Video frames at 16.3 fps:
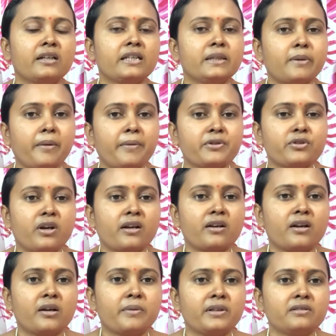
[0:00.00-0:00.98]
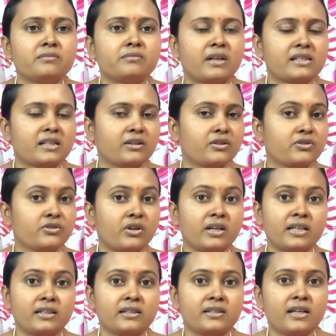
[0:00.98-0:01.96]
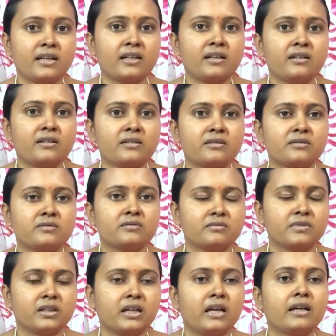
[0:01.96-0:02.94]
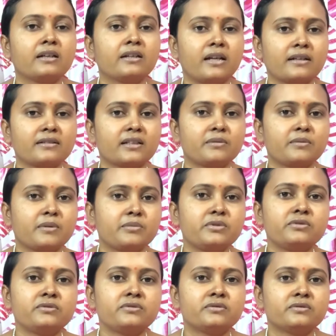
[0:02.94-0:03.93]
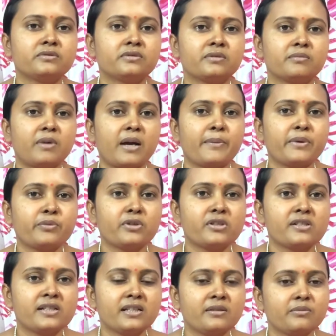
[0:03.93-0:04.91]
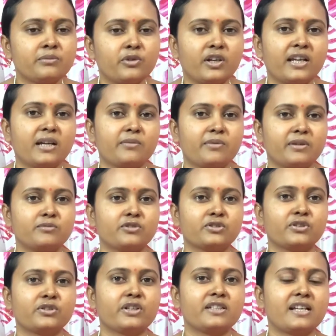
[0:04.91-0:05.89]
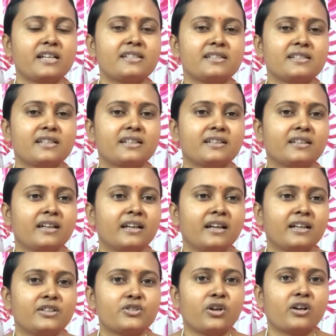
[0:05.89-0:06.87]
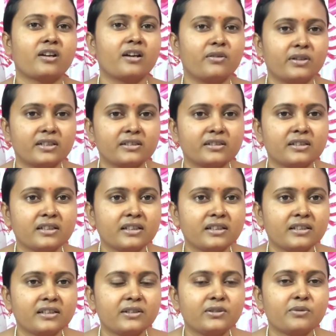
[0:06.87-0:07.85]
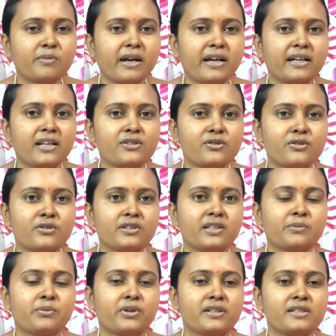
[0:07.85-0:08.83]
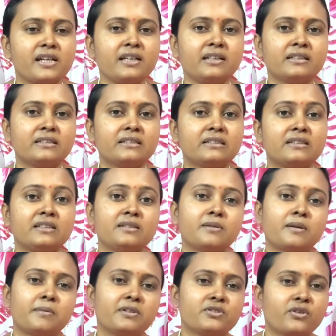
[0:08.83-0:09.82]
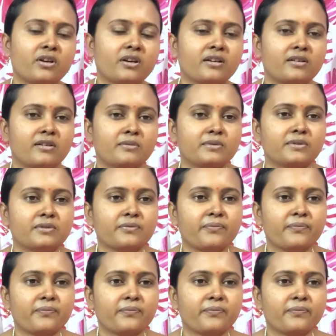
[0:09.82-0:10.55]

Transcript: কিভাবে জল খাওয়াবেন বাচ্চারা তো জল খেতে চায় না ডাক্তারবাবু বা আমি বলছি বলেই আমরা মুক্ত হয়ে যাচ্ছি যে জল খাওয়ান কিন্তু মায়েরা ঝক্কিতে পড়ে যায় কিভাবে জল খাওয়াবো